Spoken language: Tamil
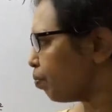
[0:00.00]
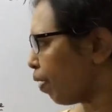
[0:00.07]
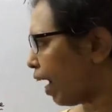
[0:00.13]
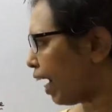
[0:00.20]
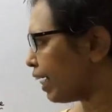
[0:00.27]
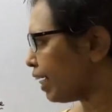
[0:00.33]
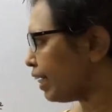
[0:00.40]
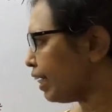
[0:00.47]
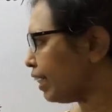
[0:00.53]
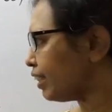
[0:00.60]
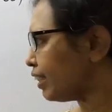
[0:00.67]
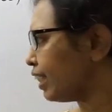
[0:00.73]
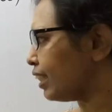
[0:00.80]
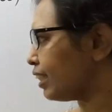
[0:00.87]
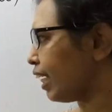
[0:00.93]

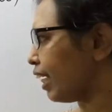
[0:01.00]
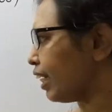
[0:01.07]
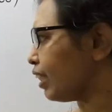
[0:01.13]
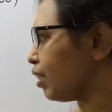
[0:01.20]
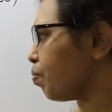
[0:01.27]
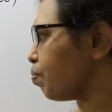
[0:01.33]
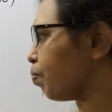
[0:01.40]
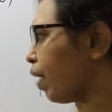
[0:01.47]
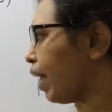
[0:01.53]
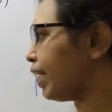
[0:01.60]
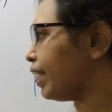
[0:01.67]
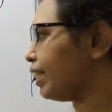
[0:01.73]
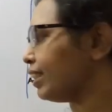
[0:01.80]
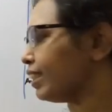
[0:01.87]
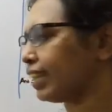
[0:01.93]
மைனஸ் தீட்டா என்னது
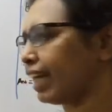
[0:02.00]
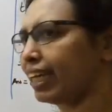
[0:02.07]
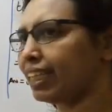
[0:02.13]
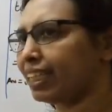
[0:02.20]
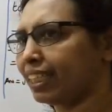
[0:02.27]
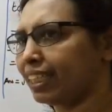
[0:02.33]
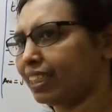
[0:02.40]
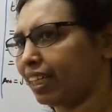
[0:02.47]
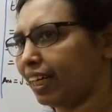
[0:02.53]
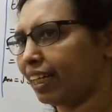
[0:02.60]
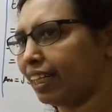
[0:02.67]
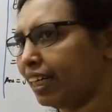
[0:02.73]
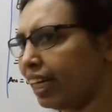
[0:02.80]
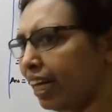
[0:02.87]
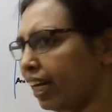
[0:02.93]
மைனஸ் சைன் தீட்டா
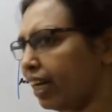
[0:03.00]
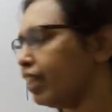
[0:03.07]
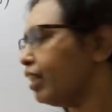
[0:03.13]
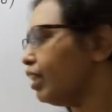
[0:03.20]
இல்லையா